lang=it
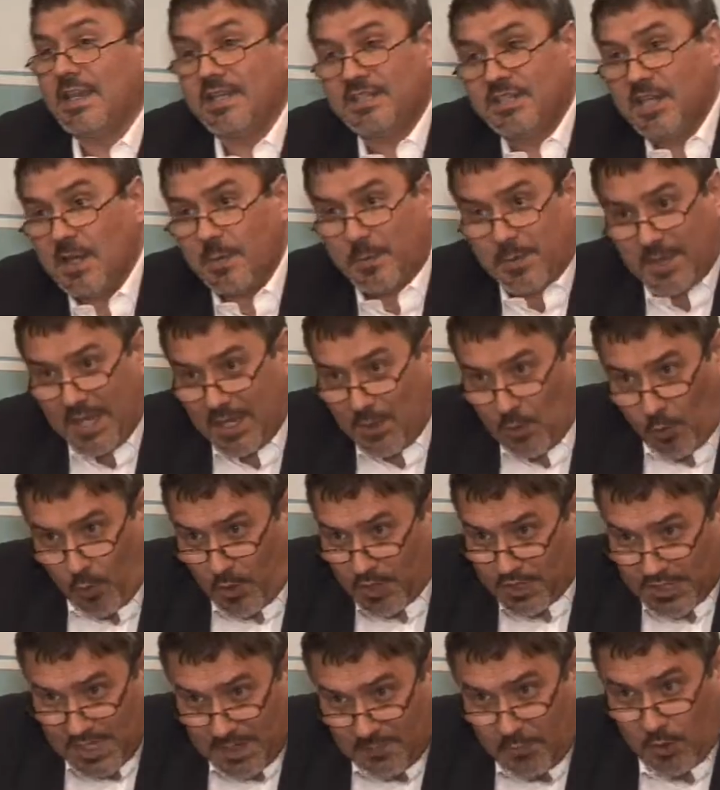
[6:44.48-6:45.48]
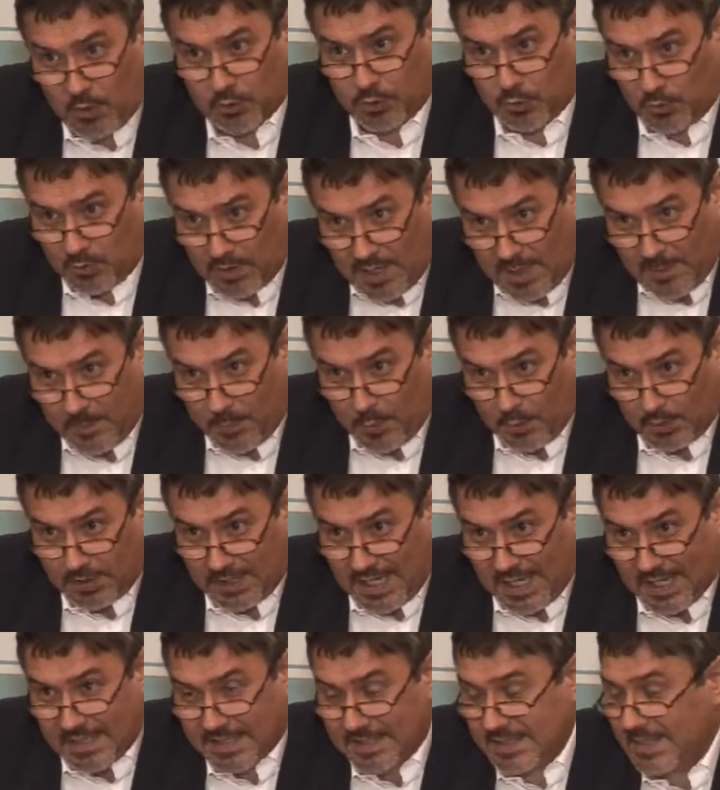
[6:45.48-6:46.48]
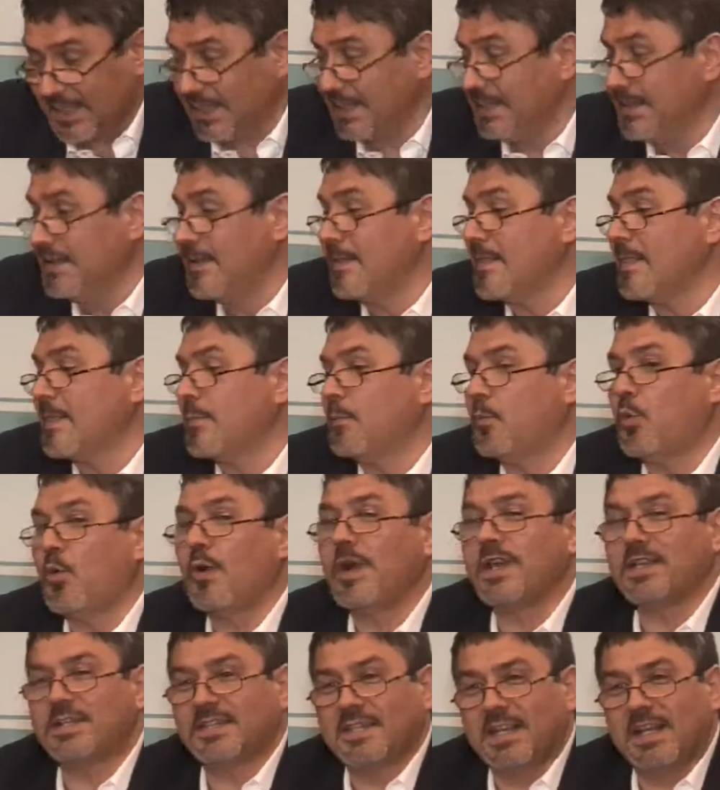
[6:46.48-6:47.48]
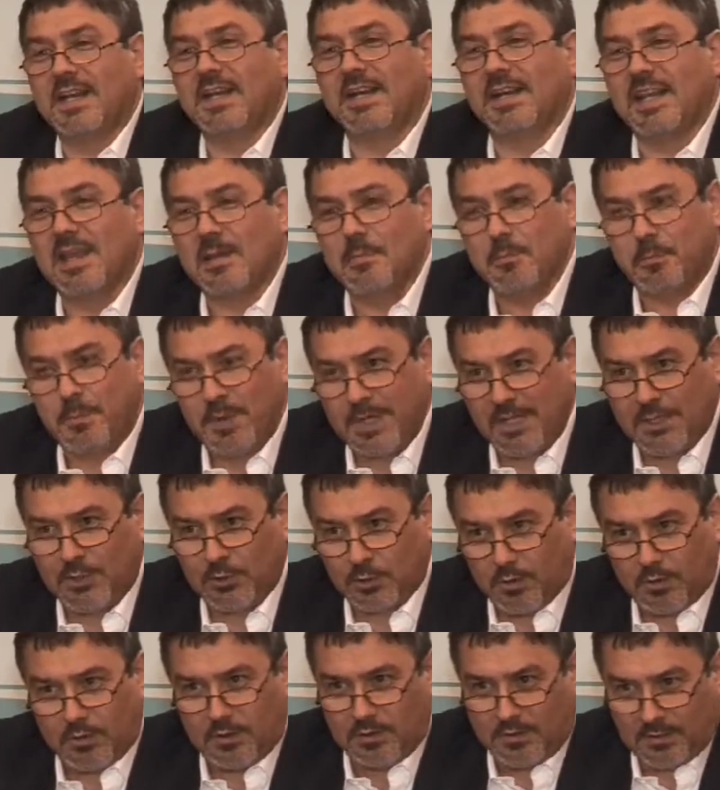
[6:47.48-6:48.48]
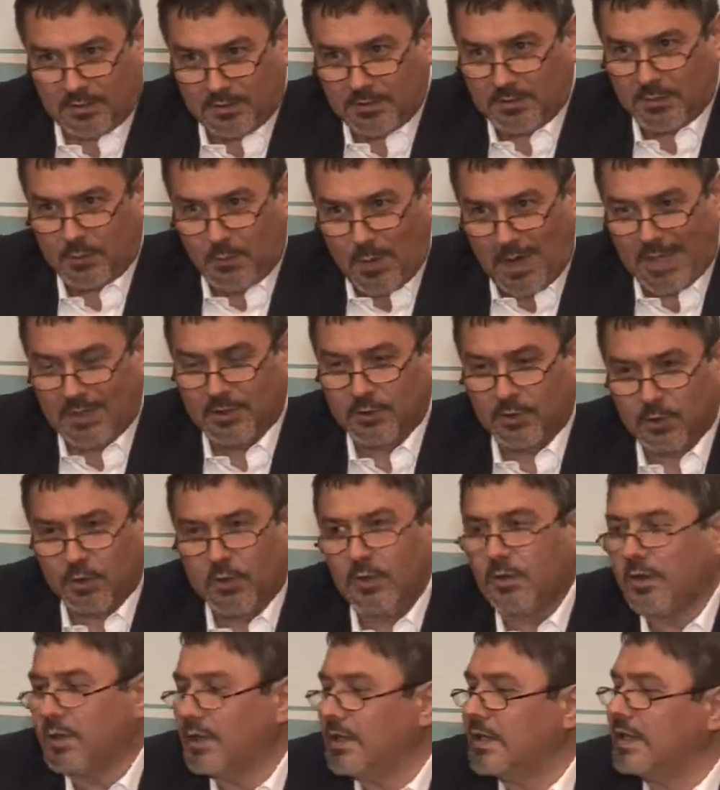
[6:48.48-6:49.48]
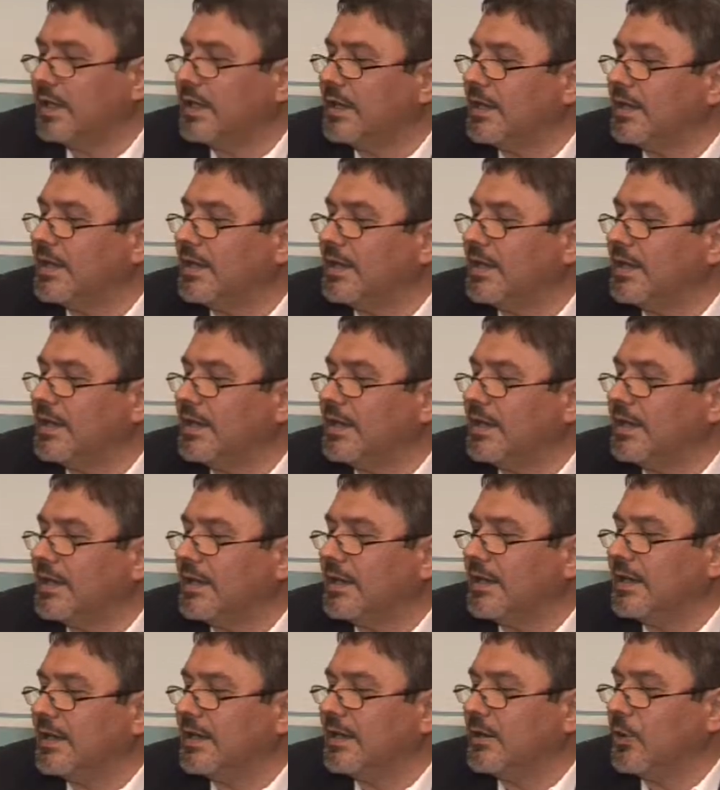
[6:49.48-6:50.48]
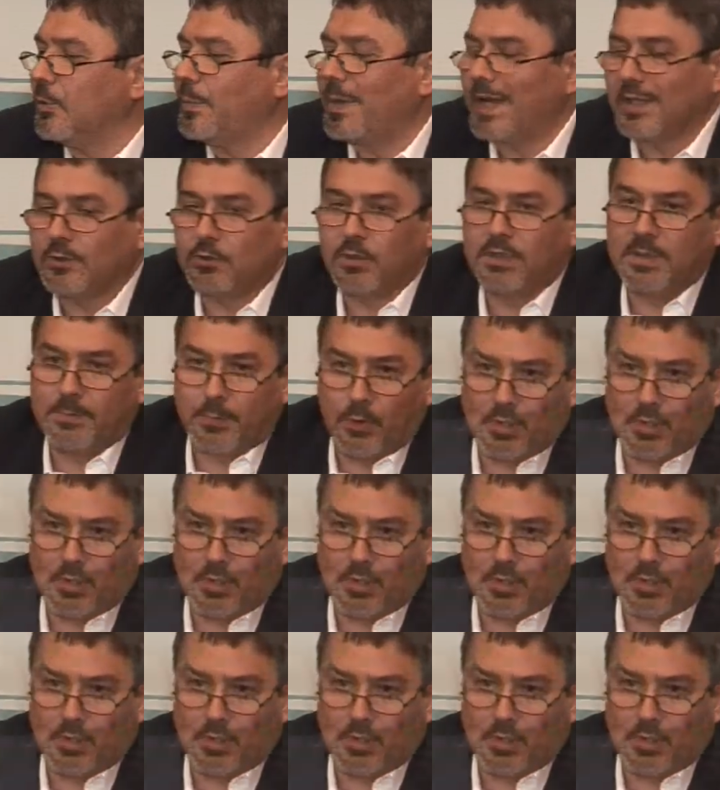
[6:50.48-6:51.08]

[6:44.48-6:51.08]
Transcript: che sia pieno o che sia vuoto, non ha importanza, può essere riempito eh, quando l'operatore di